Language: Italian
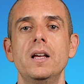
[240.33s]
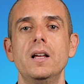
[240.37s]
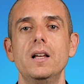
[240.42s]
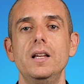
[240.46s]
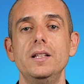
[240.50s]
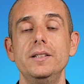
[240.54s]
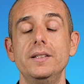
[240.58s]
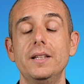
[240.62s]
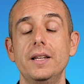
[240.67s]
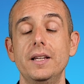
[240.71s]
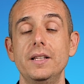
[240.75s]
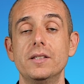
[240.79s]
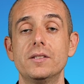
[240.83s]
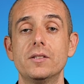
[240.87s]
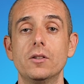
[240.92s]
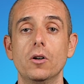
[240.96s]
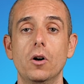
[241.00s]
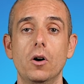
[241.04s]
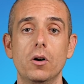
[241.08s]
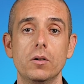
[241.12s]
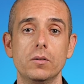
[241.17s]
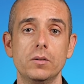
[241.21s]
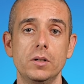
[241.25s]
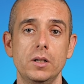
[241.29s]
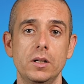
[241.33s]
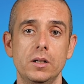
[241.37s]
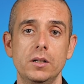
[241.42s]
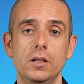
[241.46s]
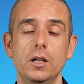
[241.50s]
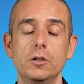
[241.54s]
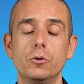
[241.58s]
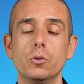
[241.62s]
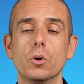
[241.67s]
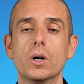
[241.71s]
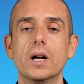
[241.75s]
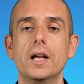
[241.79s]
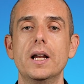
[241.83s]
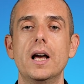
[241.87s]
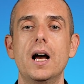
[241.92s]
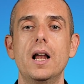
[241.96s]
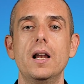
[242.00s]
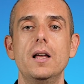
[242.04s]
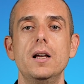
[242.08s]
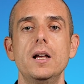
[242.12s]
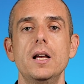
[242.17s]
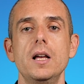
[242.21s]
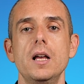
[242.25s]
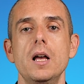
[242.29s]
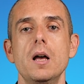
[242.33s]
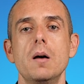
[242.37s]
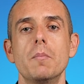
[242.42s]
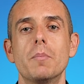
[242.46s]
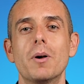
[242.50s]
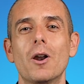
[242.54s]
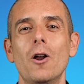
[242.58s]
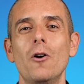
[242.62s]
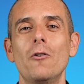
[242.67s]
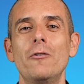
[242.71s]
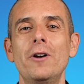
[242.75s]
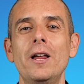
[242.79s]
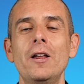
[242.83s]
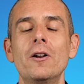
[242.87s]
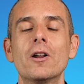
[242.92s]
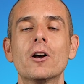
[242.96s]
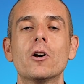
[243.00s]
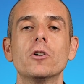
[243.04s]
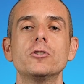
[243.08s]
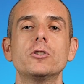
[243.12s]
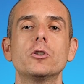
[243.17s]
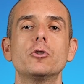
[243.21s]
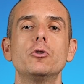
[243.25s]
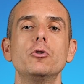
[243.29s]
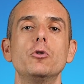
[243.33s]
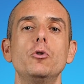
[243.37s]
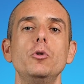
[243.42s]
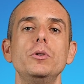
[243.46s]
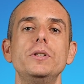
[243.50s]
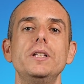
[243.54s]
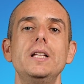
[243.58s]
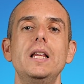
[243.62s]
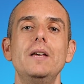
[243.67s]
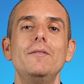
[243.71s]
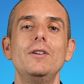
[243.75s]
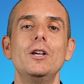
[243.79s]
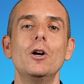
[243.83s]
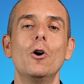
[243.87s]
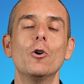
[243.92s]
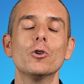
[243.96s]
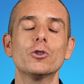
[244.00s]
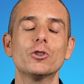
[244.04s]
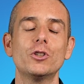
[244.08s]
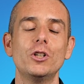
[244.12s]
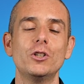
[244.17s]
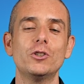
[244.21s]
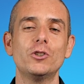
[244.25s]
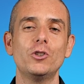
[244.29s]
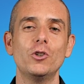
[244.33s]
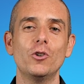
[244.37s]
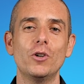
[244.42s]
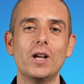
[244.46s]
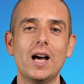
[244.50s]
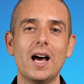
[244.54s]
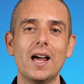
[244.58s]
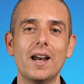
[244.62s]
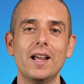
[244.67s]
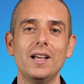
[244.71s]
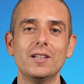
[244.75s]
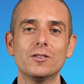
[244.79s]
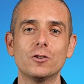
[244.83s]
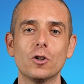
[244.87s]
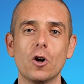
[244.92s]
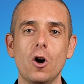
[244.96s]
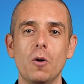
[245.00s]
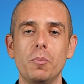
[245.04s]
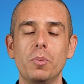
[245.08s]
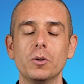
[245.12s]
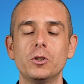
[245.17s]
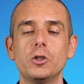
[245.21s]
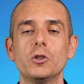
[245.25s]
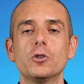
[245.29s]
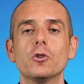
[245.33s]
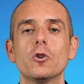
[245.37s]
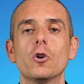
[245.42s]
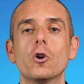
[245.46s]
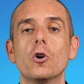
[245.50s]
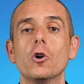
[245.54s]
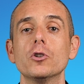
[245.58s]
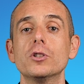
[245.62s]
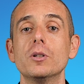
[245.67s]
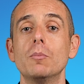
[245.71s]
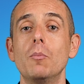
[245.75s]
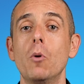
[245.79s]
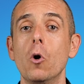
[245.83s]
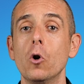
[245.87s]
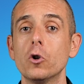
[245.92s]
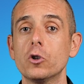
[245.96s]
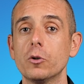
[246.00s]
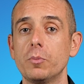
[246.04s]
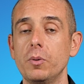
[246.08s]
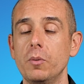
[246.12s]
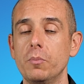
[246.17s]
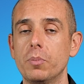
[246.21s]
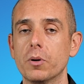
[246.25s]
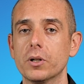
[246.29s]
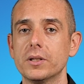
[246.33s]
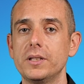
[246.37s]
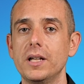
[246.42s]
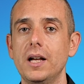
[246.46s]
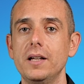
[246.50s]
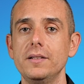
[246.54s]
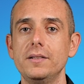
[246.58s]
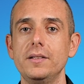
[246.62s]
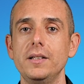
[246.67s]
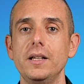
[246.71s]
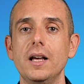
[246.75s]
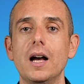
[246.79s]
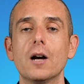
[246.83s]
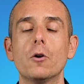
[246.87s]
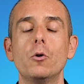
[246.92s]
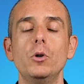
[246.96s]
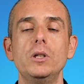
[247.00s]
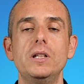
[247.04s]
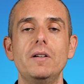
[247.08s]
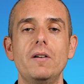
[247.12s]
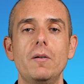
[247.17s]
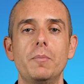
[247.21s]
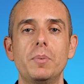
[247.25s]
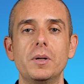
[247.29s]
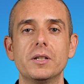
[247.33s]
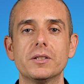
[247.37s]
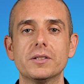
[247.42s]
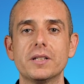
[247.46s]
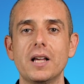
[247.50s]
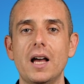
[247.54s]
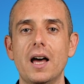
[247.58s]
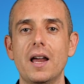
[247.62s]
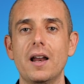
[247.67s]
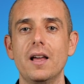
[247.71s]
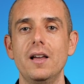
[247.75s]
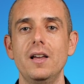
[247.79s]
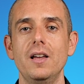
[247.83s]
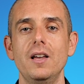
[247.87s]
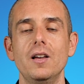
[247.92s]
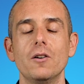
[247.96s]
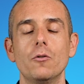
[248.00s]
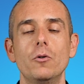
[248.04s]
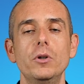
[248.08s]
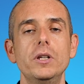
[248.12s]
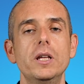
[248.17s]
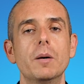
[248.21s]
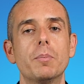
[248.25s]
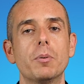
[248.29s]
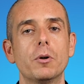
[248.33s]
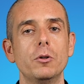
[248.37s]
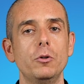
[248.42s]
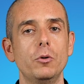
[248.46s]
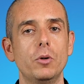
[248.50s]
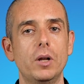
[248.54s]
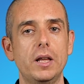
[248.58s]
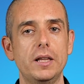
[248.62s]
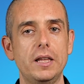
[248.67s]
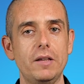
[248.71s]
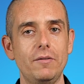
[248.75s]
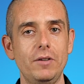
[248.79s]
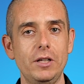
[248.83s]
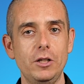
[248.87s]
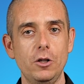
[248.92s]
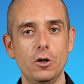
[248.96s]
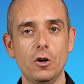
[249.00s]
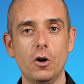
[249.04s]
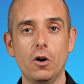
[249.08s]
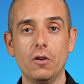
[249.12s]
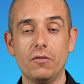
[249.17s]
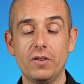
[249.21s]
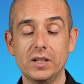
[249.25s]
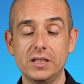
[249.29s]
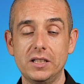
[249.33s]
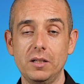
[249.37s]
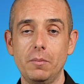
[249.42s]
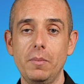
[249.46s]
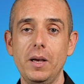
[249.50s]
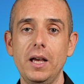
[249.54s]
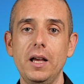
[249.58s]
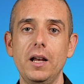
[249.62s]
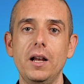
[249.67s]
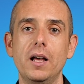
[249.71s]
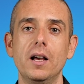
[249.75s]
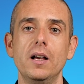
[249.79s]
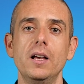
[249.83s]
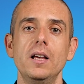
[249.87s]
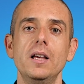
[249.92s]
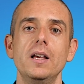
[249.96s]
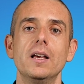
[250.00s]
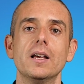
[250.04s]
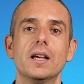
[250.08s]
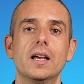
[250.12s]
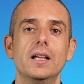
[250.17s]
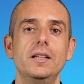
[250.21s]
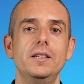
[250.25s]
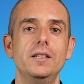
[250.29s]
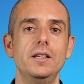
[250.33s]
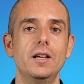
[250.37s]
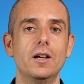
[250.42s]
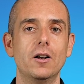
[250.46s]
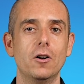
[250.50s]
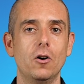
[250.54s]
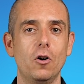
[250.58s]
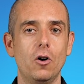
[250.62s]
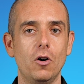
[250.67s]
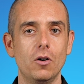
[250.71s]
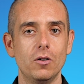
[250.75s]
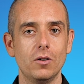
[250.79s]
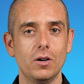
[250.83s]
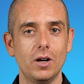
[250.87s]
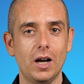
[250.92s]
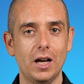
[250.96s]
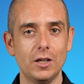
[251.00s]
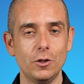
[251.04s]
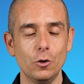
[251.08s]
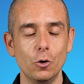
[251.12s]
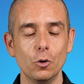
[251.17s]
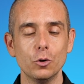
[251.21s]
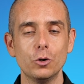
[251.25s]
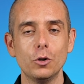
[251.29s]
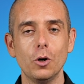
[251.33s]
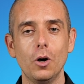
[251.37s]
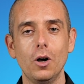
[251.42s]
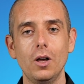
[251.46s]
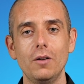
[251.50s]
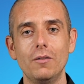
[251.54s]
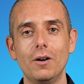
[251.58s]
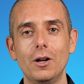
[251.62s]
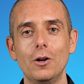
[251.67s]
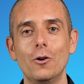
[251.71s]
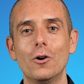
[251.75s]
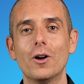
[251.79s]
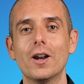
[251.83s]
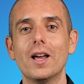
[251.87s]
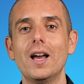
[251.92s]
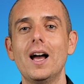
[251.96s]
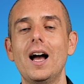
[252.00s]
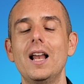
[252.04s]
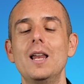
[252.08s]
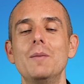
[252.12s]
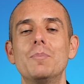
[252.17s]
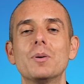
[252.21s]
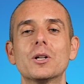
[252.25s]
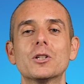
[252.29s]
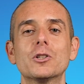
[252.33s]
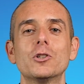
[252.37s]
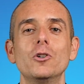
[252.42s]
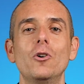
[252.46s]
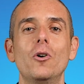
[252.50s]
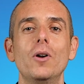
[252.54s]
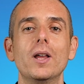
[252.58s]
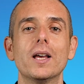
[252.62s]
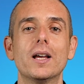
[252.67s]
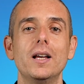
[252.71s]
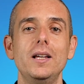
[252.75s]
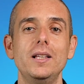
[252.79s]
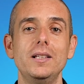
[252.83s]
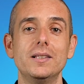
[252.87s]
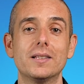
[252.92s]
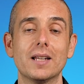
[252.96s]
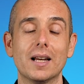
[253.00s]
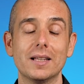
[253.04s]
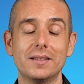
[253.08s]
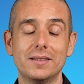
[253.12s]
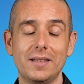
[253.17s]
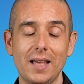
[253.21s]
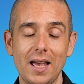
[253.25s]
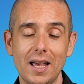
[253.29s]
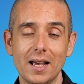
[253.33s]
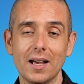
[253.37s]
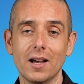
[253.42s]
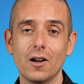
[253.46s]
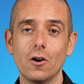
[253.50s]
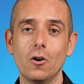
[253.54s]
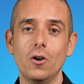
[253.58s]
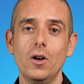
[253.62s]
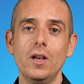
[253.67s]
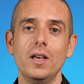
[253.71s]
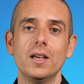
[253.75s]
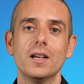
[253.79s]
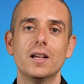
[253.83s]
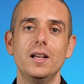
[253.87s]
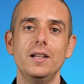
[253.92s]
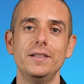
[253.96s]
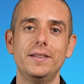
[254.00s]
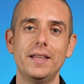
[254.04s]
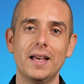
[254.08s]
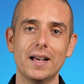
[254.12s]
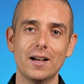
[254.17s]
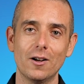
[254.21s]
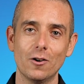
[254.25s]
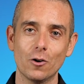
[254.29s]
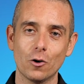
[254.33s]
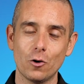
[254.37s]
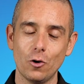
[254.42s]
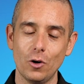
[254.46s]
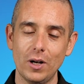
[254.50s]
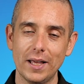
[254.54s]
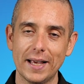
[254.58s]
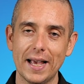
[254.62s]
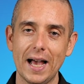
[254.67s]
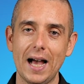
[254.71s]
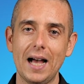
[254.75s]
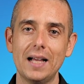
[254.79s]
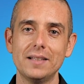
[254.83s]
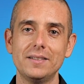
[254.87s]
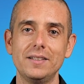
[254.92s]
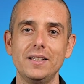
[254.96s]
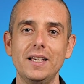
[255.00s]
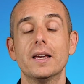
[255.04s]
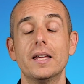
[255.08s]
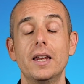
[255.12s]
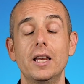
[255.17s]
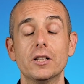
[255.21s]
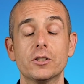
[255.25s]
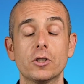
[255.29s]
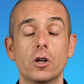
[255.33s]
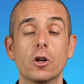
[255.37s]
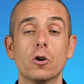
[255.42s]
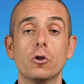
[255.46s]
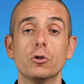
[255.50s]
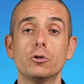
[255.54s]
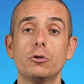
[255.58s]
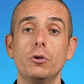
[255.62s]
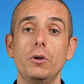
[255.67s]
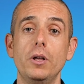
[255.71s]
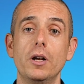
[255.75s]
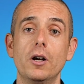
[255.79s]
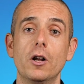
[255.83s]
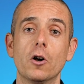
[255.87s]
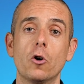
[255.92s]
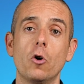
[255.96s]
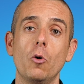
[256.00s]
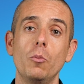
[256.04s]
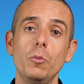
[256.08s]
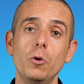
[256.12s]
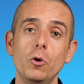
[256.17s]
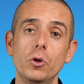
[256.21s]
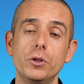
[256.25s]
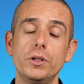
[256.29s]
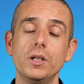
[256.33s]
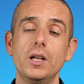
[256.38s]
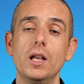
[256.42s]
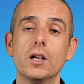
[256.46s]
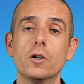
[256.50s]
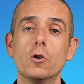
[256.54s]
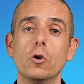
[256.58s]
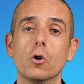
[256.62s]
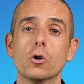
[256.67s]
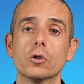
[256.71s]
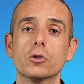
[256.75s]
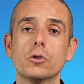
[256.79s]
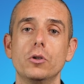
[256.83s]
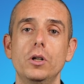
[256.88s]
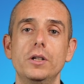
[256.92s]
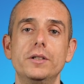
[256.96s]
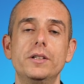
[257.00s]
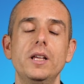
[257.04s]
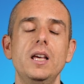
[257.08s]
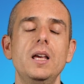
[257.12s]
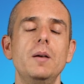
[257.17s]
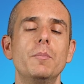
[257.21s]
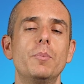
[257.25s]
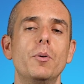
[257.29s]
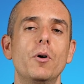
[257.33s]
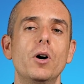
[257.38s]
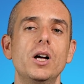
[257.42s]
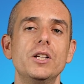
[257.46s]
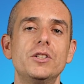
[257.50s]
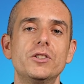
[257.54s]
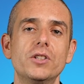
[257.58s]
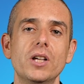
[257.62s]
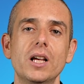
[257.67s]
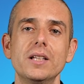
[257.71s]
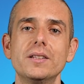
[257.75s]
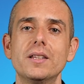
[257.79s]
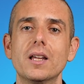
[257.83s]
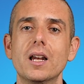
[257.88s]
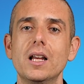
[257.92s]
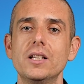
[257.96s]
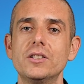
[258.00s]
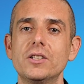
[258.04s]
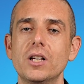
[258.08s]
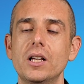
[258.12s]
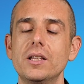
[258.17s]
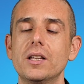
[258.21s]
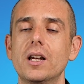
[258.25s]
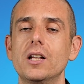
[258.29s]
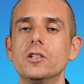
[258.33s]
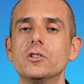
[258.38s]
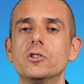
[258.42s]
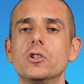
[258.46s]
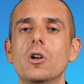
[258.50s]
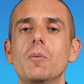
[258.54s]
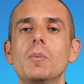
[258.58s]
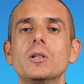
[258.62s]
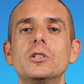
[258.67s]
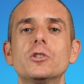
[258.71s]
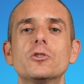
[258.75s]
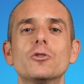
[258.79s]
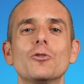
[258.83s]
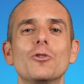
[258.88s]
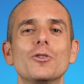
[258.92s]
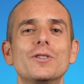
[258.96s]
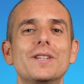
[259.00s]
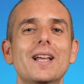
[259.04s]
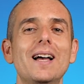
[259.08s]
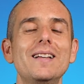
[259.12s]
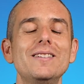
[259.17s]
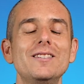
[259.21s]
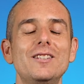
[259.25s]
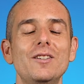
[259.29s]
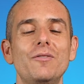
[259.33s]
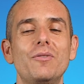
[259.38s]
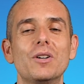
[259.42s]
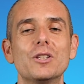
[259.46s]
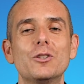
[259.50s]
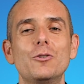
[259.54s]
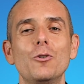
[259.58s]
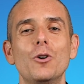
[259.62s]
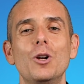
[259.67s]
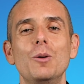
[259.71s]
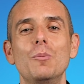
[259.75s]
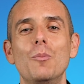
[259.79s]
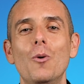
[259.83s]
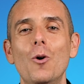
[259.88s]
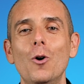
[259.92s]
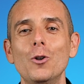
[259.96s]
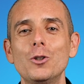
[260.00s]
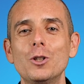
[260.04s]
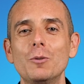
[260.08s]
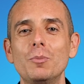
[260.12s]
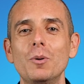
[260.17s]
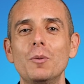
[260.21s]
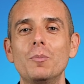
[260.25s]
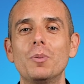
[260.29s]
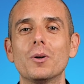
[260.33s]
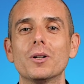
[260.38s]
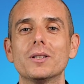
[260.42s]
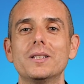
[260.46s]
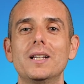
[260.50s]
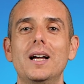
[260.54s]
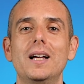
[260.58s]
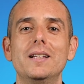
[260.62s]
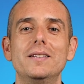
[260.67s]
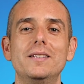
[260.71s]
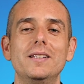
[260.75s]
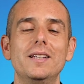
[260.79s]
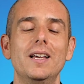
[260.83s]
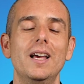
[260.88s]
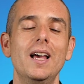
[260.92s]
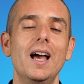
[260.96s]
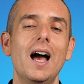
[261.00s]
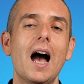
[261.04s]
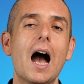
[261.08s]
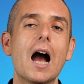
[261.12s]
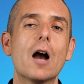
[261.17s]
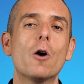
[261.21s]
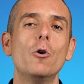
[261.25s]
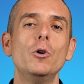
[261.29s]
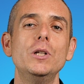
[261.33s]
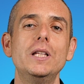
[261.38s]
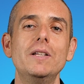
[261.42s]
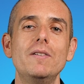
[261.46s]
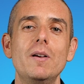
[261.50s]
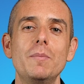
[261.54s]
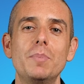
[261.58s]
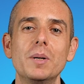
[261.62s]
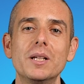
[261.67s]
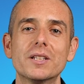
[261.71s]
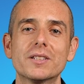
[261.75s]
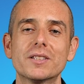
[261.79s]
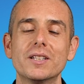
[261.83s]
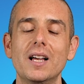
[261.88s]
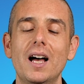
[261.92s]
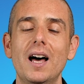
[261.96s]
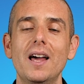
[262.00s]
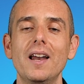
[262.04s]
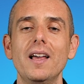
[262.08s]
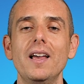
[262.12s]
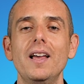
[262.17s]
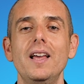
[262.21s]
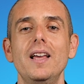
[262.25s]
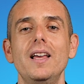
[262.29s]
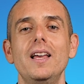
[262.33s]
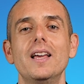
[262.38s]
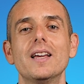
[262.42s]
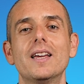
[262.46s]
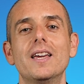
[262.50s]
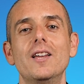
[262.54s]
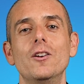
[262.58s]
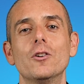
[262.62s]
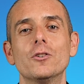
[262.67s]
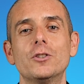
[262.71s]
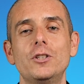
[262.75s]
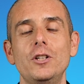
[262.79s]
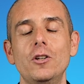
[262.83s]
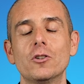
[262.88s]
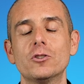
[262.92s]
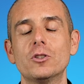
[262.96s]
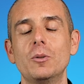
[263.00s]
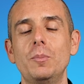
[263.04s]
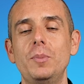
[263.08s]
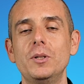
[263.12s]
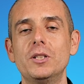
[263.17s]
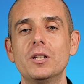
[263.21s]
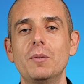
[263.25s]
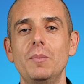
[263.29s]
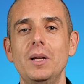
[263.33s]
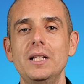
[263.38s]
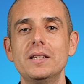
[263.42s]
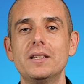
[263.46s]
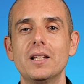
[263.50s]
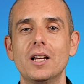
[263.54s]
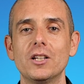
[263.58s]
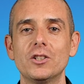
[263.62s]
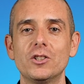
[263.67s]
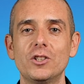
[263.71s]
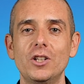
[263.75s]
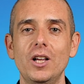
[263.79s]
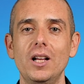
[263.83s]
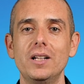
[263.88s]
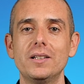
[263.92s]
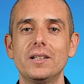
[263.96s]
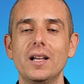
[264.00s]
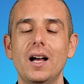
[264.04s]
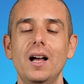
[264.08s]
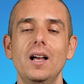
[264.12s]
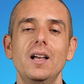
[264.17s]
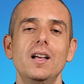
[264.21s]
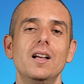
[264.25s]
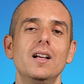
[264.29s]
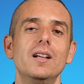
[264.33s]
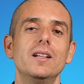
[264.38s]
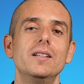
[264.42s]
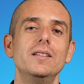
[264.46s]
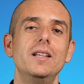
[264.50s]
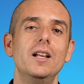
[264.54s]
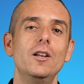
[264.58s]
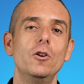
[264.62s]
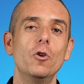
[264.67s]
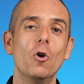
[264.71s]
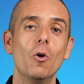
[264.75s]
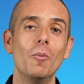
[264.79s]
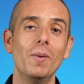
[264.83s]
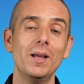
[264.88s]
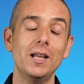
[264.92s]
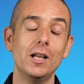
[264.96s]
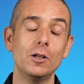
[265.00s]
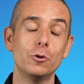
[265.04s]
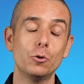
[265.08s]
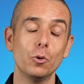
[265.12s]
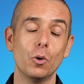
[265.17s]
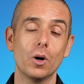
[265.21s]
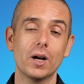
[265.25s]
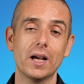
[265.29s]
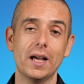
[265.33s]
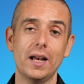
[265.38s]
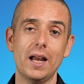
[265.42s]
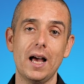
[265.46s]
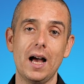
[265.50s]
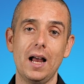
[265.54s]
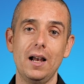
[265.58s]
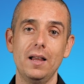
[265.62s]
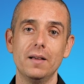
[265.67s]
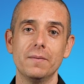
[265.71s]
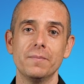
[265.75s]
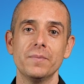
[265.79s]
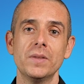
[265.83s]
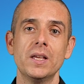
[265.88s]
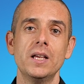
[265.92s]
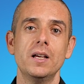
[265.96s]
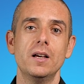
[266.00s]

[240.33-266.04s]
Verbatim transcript: l'indirizzo del tuo canale. Però non è una cosa su cui ti devi ossessionare troppo, ci sono cose molto più importanti a cui devi pensare, quindi a produrre dei video fatti bene, che diano aiuto e valore alle persone, che li intrattengano, che li tengano collegati, che riescano a costruire una community nel corso del tempo, eccetera, eccetera. Insomma, ci sono tanti fattori molto più importanti a cui devi pensare che non siano semplicemente la scelta del nome del tuo canale.